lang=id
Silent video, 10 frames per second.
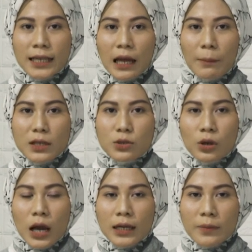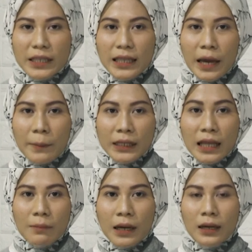kita masuk ke berita yang
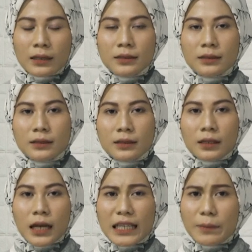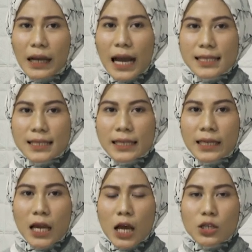pertama. Di Bekasi,
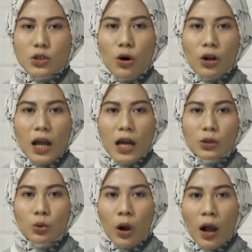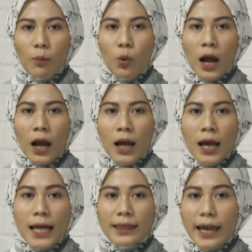seorang tukang buah
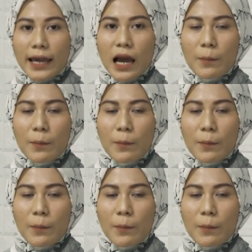tega